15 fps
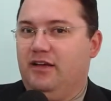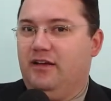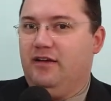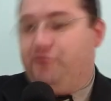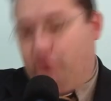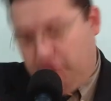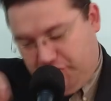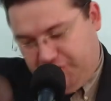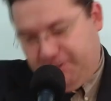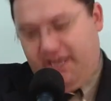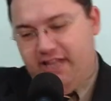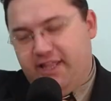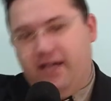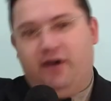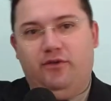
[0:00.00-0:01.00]

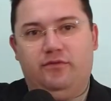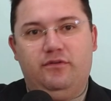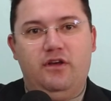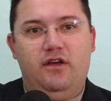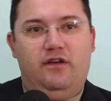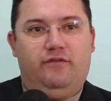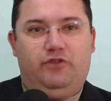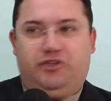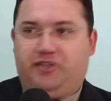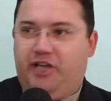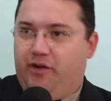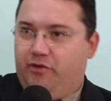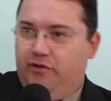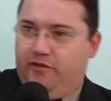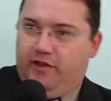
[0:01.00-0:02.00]
Você não.
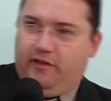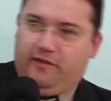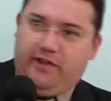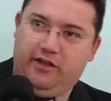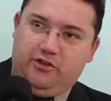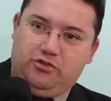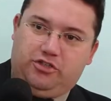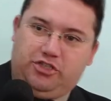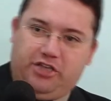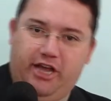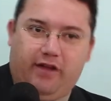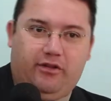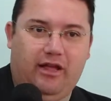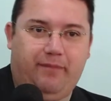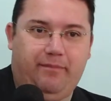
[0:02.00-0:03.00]
Você, quando você sente o
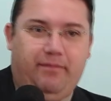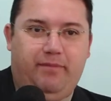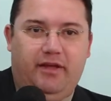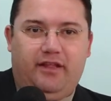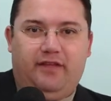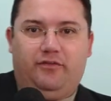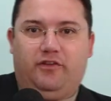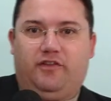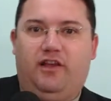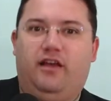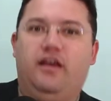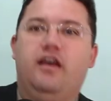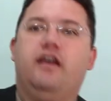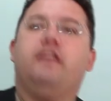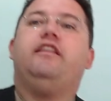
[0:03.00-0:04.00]
cheiro da bebida,
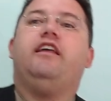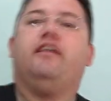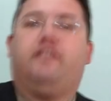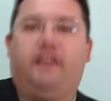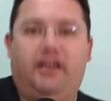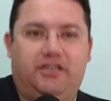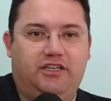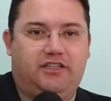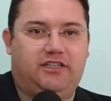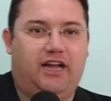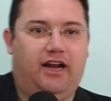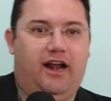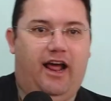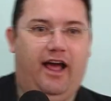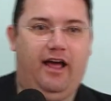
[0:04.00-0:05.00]
você deseja
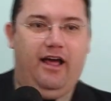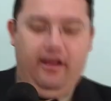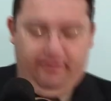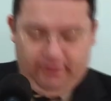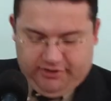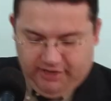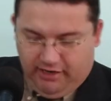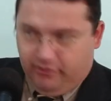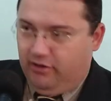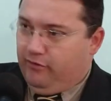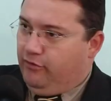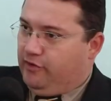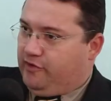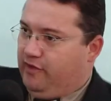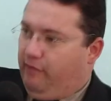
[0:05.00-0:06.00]
estar lá. Você, quando
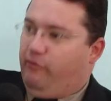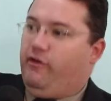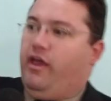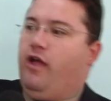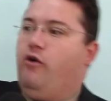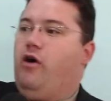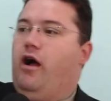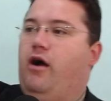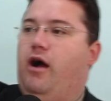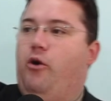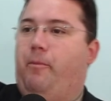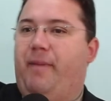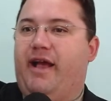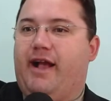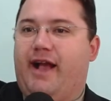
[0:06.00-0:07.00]
você vê o,
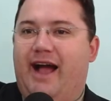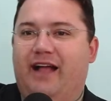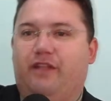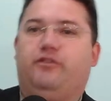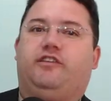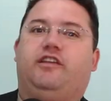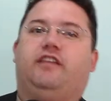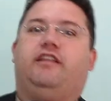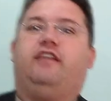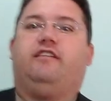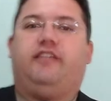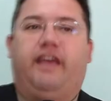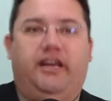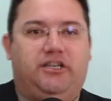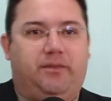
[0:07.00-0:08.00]
pecado, você
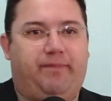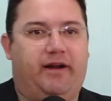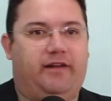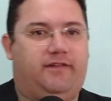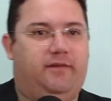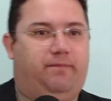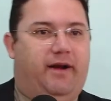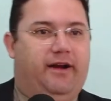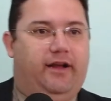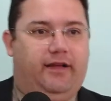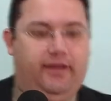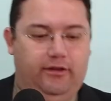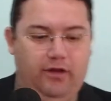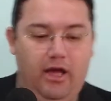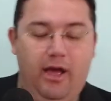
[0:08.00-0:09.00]
deseja participar
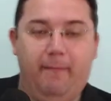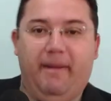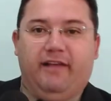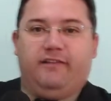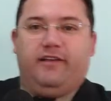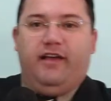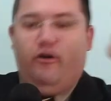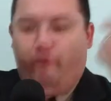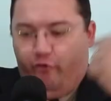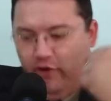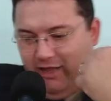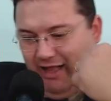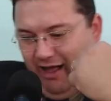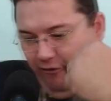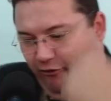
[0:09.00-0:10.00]
daquilo. Mas eu fui
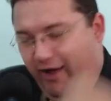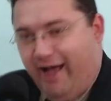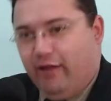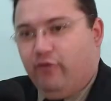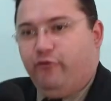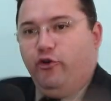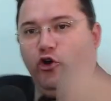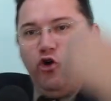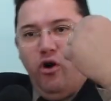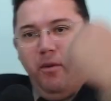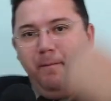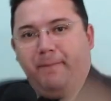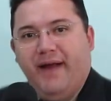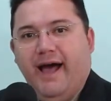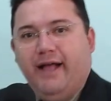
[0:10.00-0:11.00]
lavado, fui
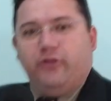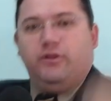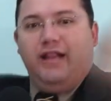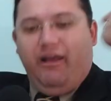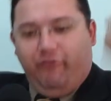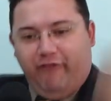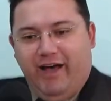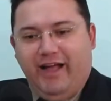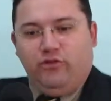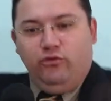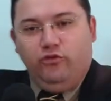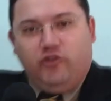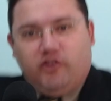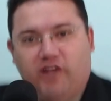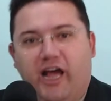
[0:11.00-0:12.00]
comprado, lavado
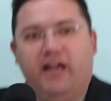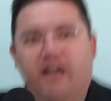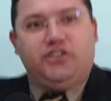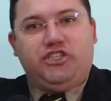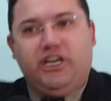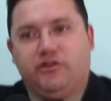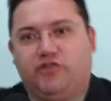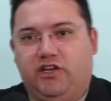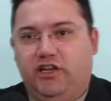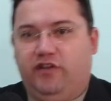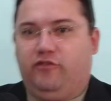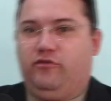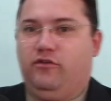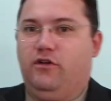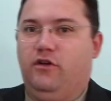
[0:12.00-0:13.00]
no sangue de Jesus
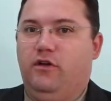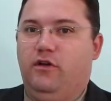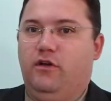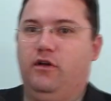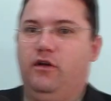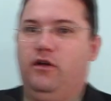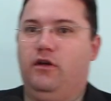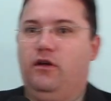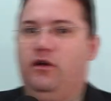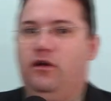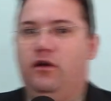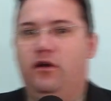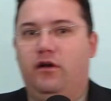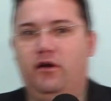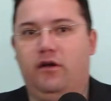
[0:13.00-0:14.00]
Cristo.
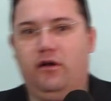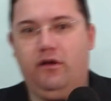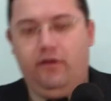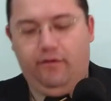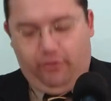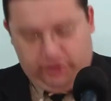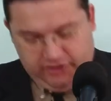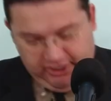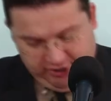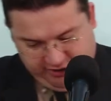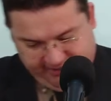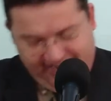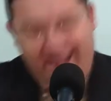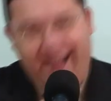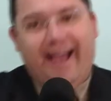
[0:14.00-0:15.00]
E você
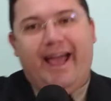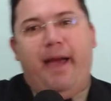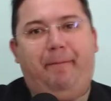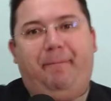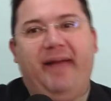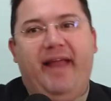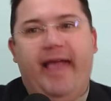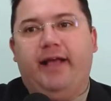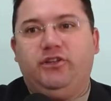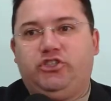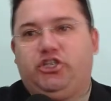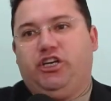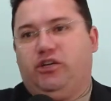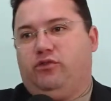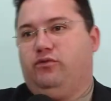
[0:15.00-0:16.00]
está
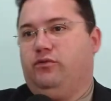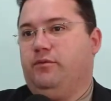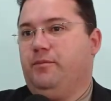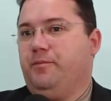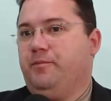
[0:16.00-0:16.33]
repreendido.